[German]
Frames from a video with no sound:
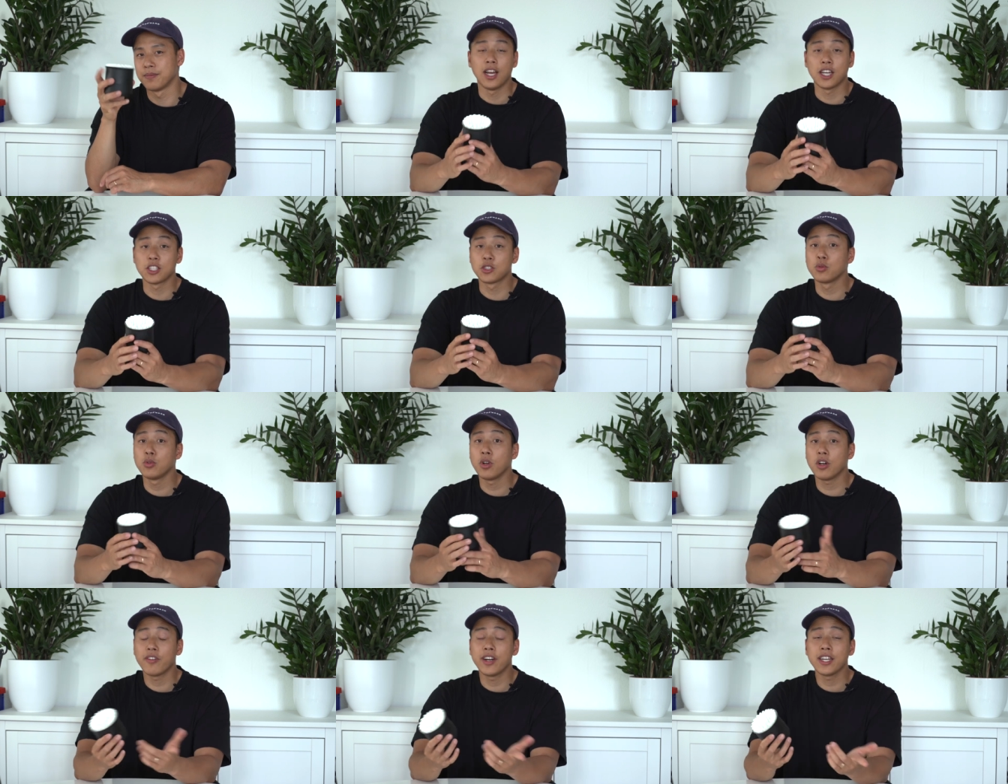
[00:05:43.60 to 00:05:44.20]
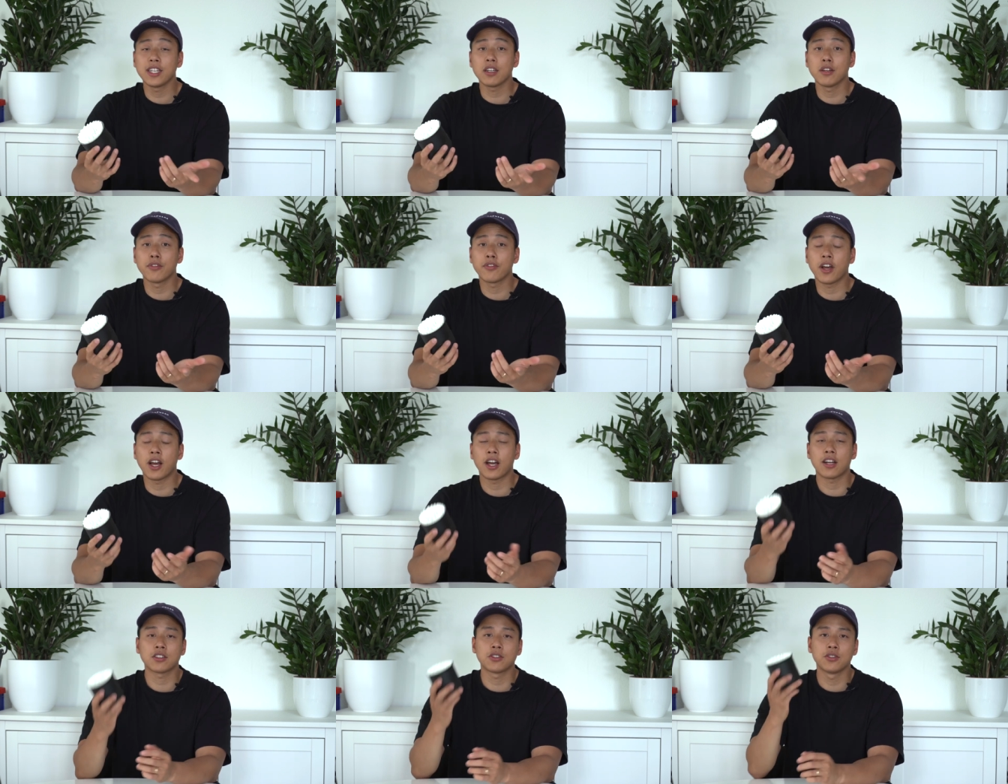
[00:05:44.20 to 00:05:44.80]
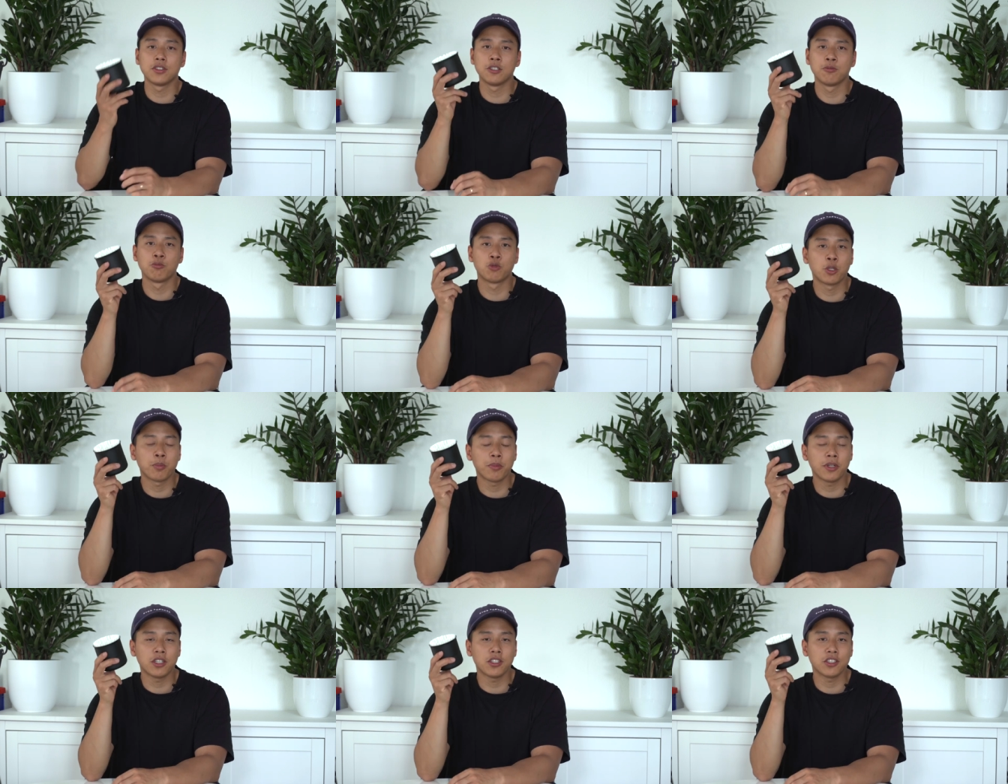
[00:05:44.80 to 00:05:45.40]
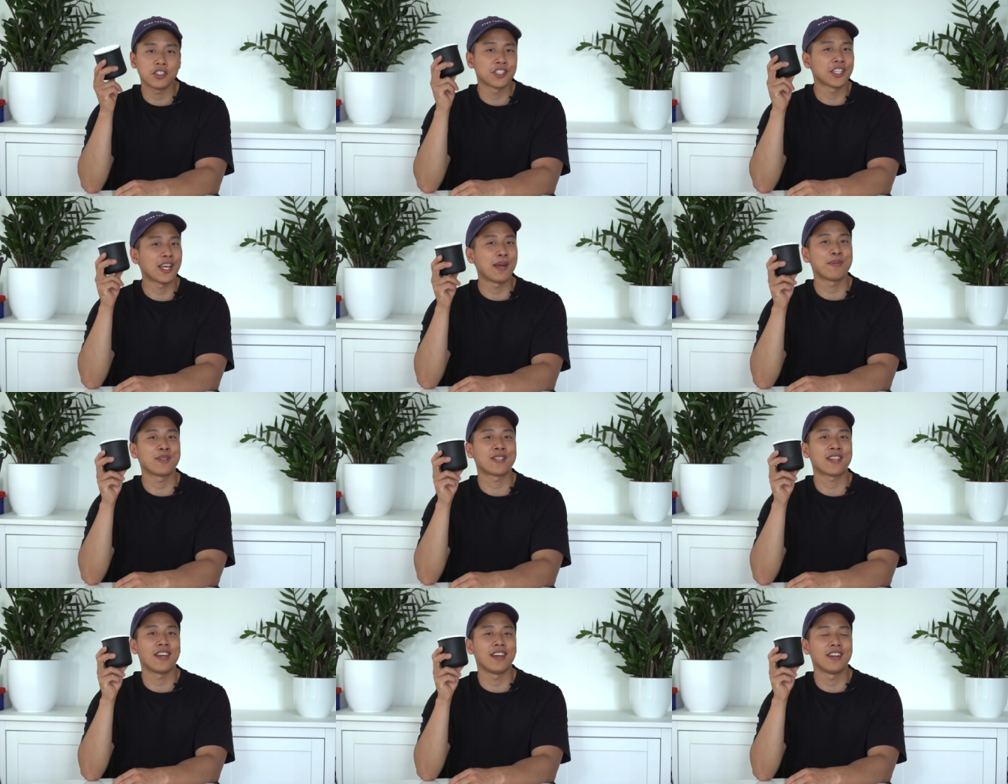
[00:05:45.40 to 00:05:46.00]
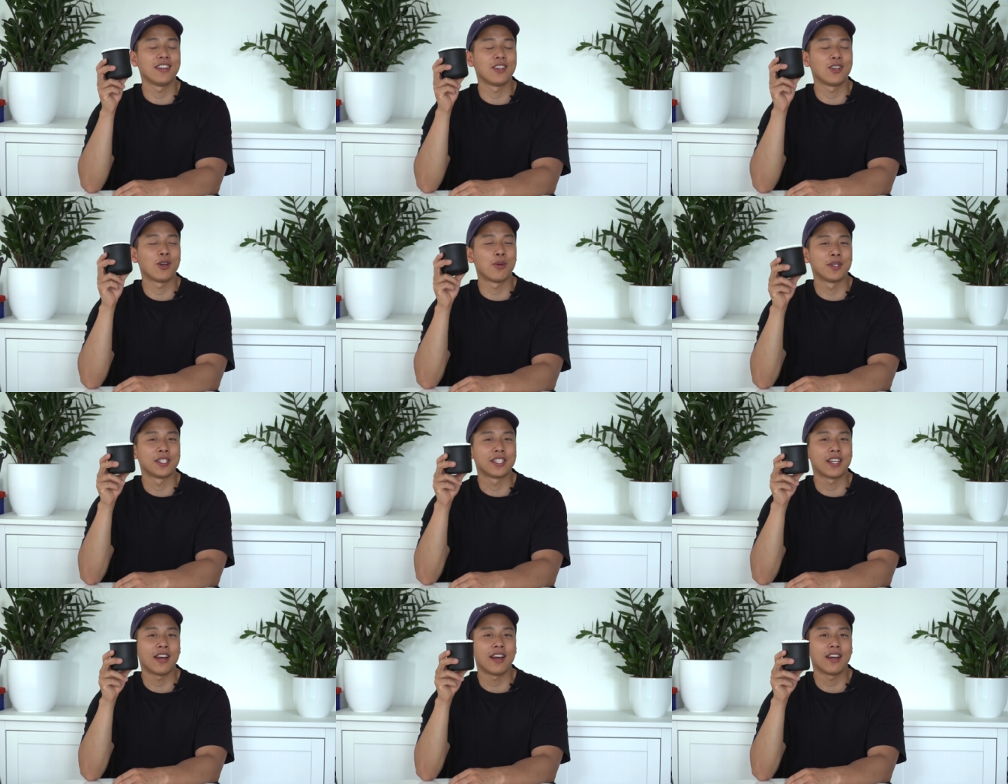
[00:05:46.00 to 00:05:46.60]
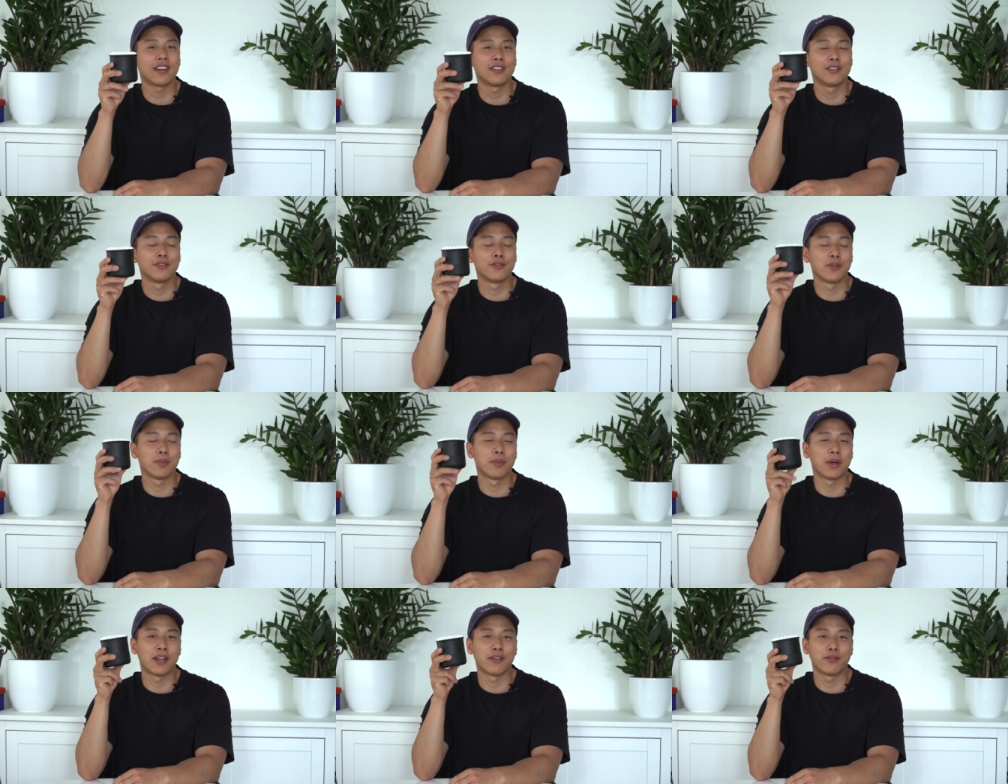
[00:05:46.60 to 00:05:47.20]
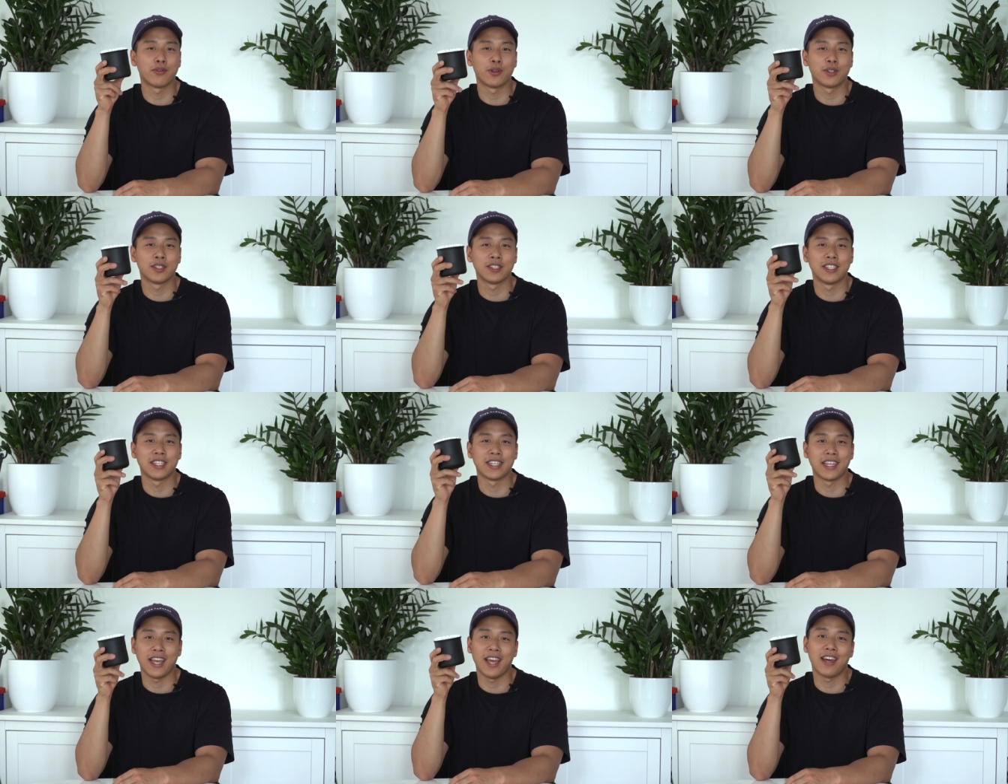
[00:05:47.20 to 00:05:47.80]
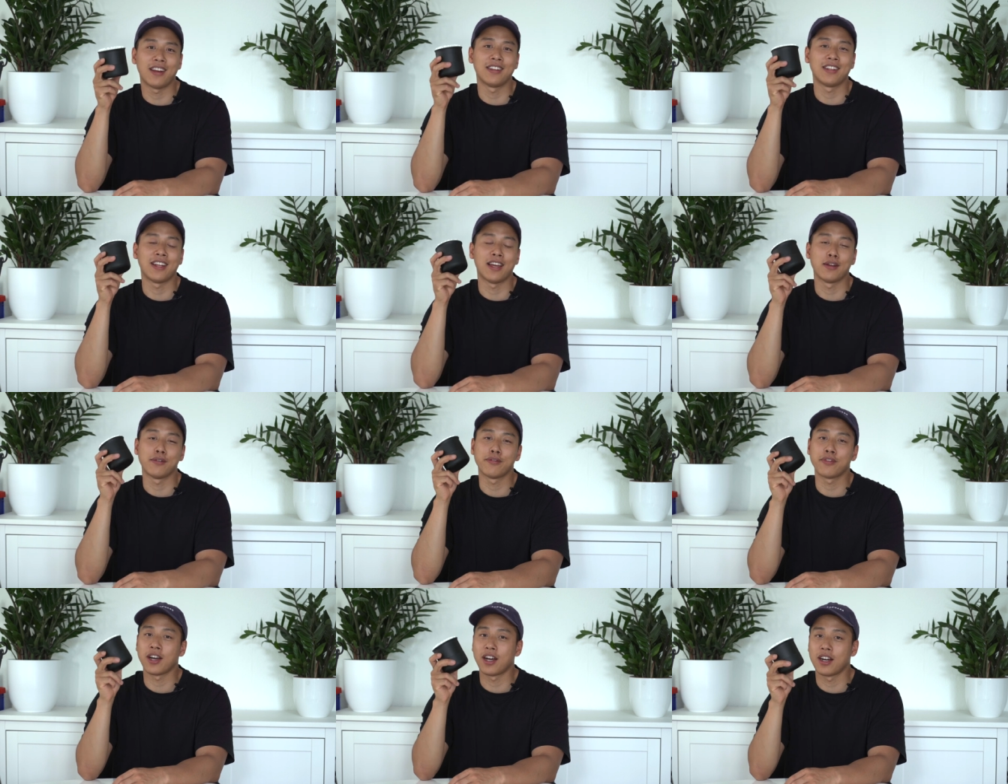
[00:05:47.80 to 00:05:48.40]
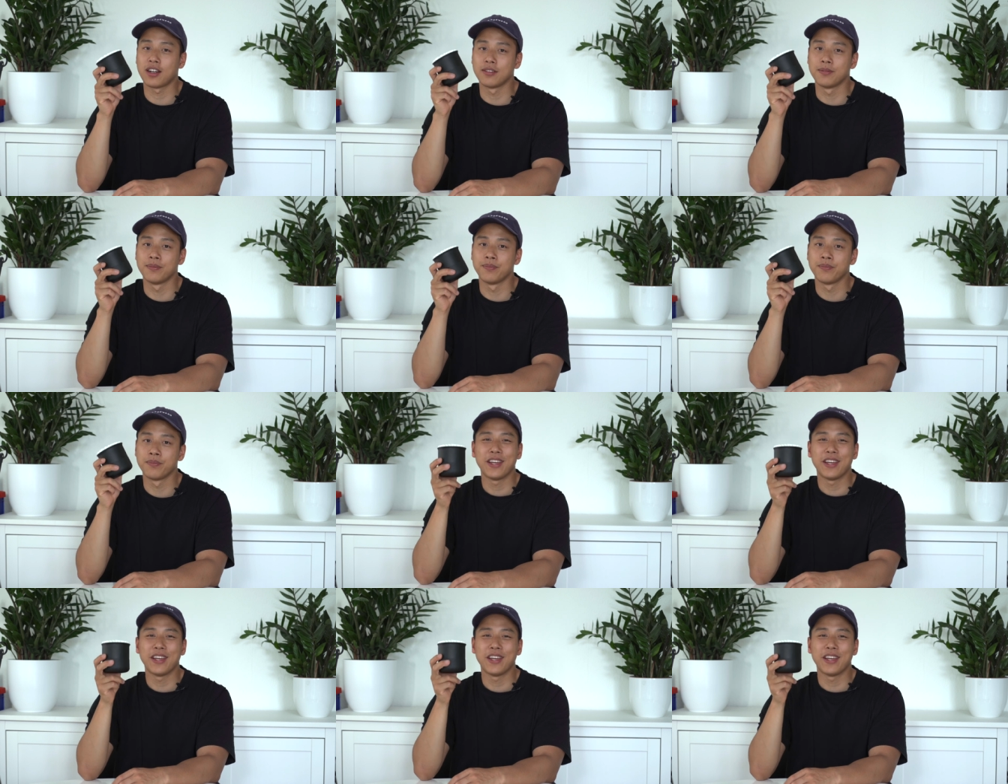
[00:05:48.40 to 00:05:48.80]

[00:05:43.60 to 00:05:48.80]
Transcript: Hast du noch weitere Fragen zu diesem Dripper? Schreib es gerne in die Kommentare und wir beantworten dir gerne deine Fragen.